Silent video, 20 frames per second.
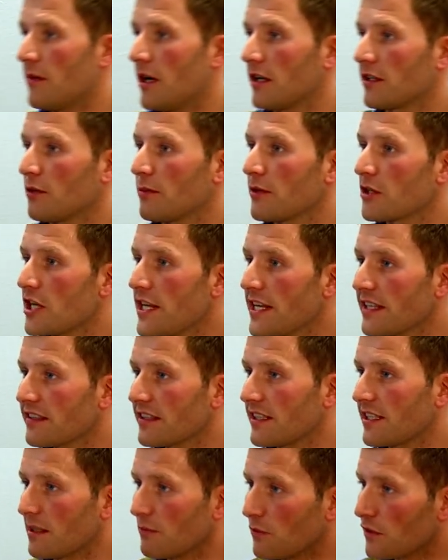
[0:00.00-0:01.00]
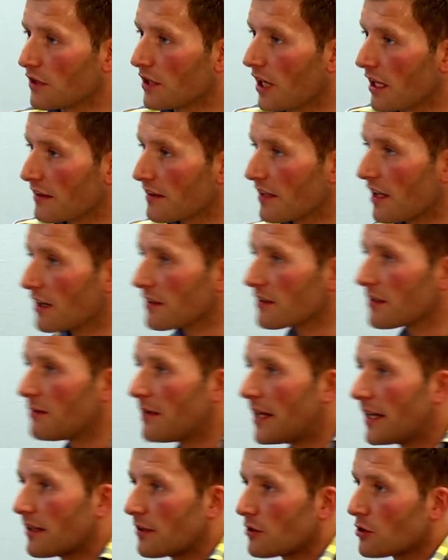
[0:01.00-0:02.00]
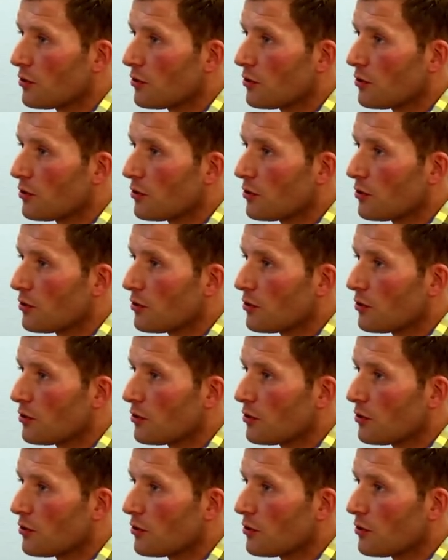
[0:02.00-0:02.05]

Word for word: machen, da überschlägst du dich. Da musst du ganz langsam lenken,